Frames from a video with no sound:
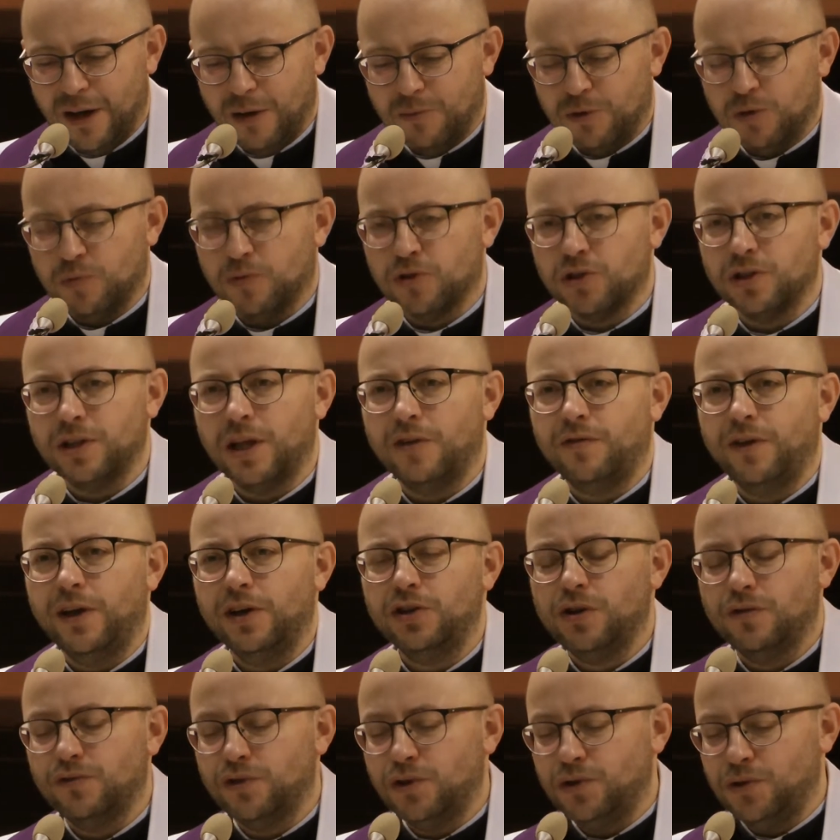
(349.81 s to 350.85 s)
być może
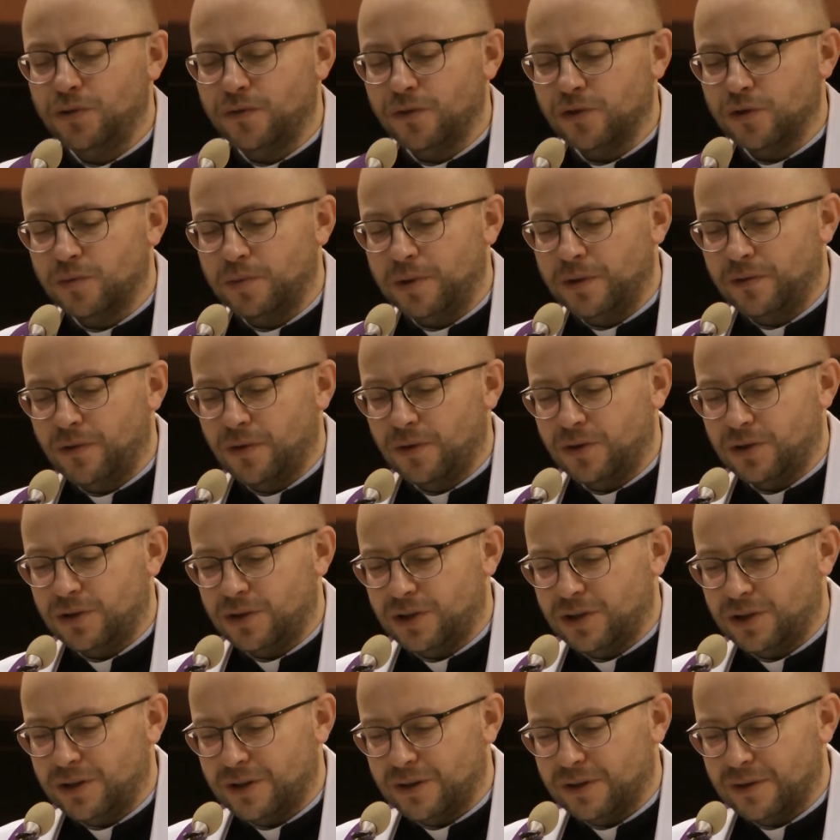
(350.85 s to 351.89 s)
największe w życiu
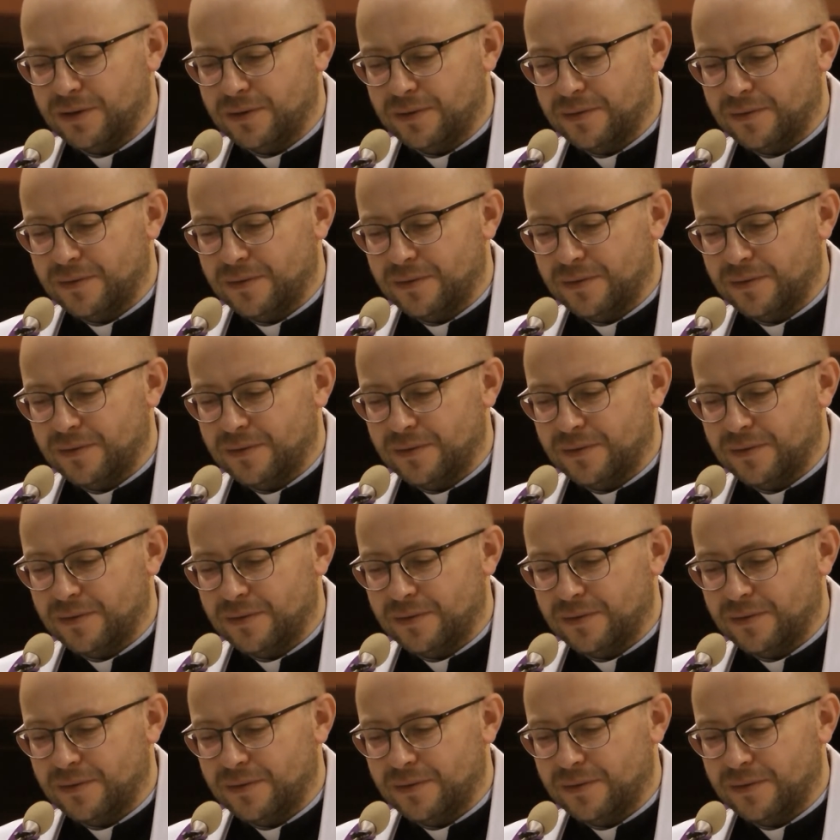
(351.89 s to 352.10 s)
wątpliwości.